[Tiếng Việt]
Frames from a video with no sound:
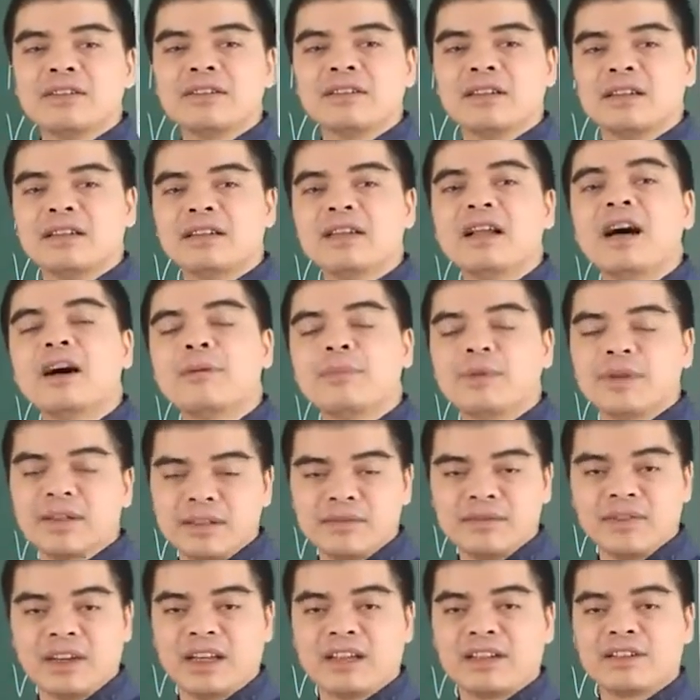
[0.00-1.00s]
nó trở nên hợp
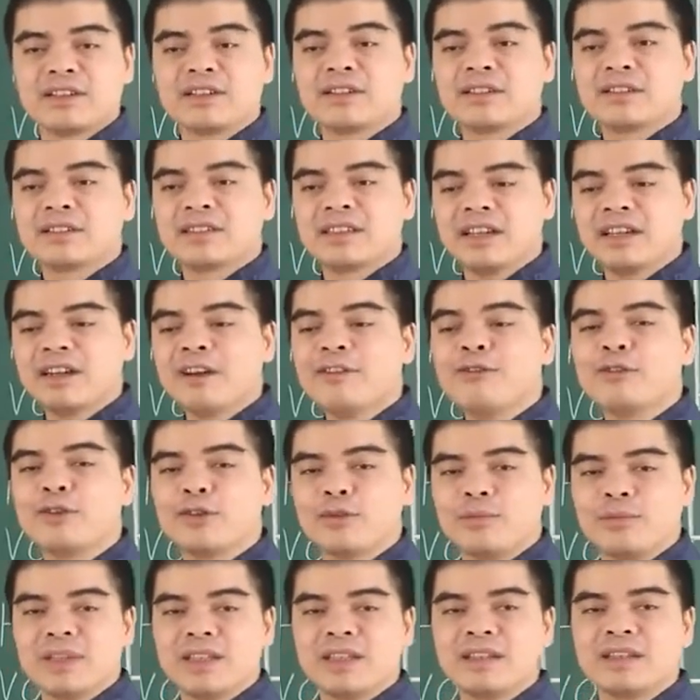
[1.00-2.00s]
hơn và nó sẽ không
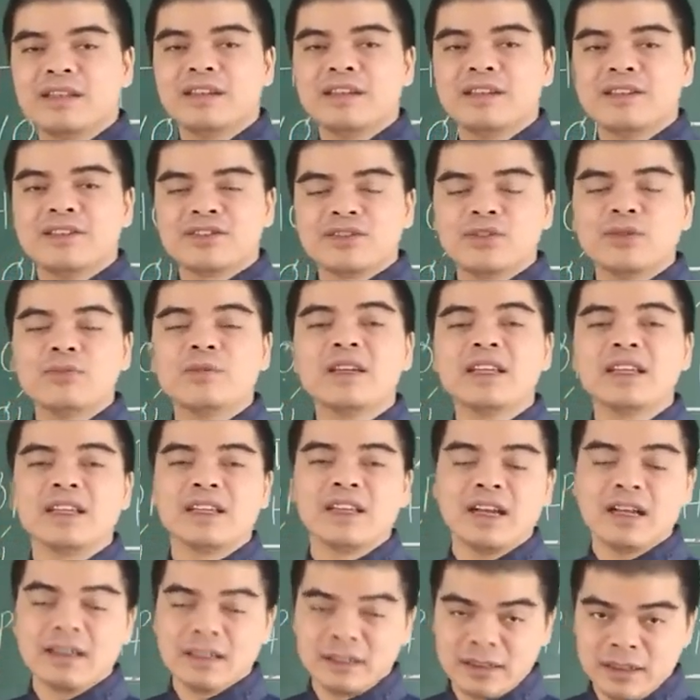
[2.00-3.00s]
còn bị xung hình
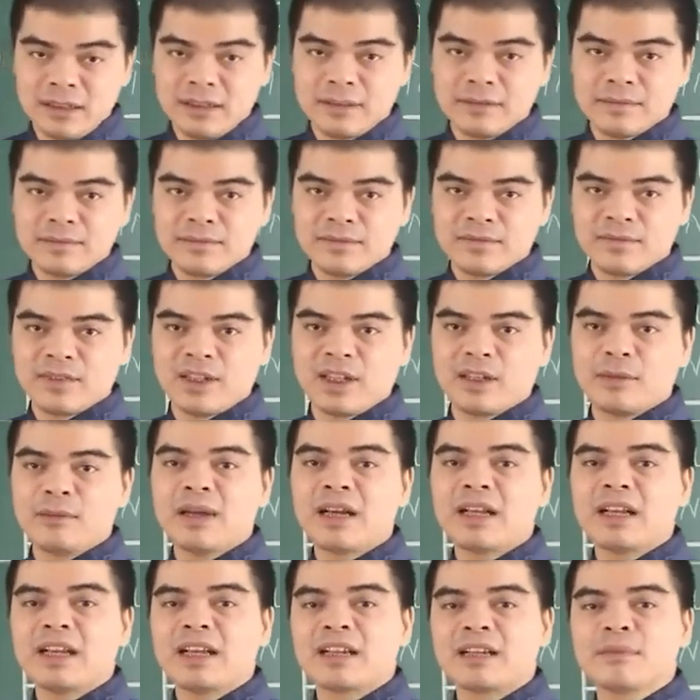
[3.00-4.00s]
khác nữa và nó
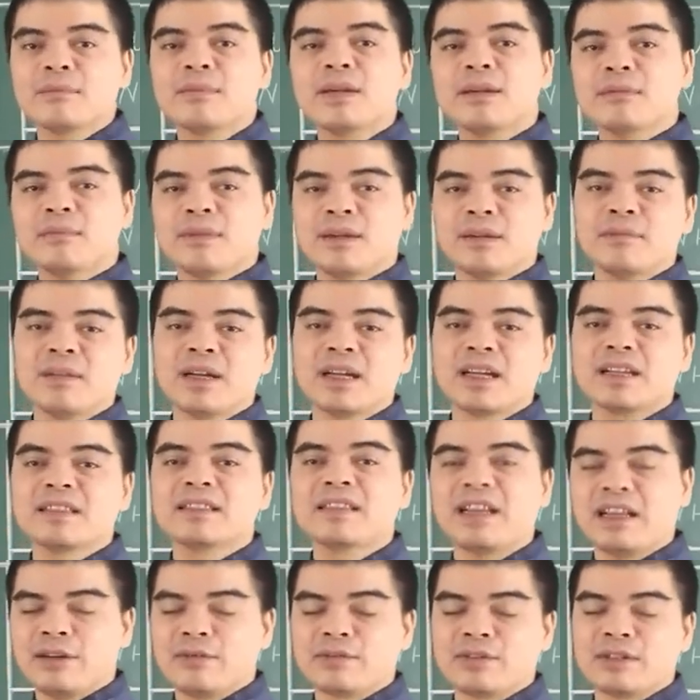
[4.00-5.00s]
mang lại cái may mắn mang lại cái
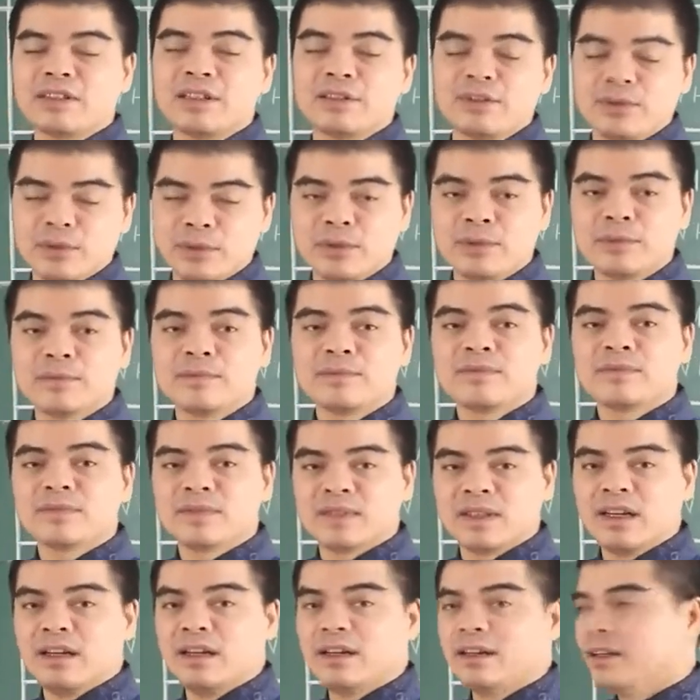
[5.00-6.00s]
tài lộc cho gia chủ
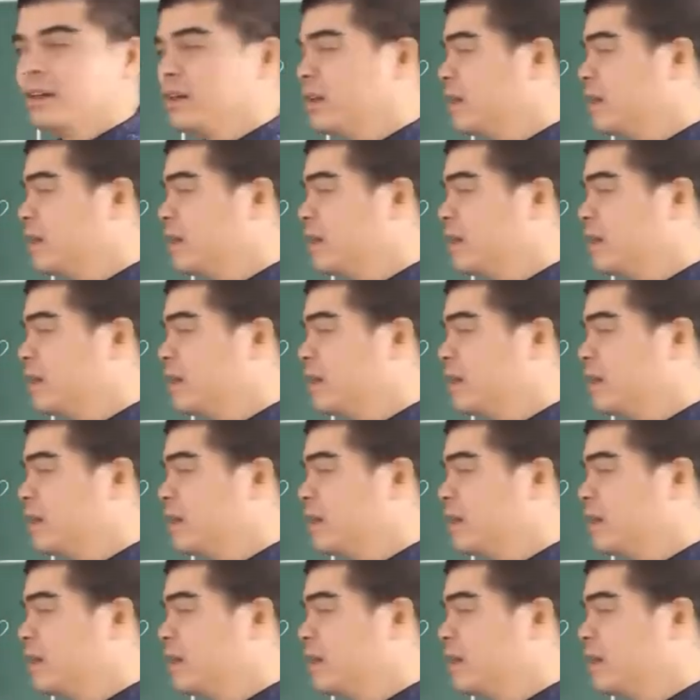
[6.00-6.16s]
đó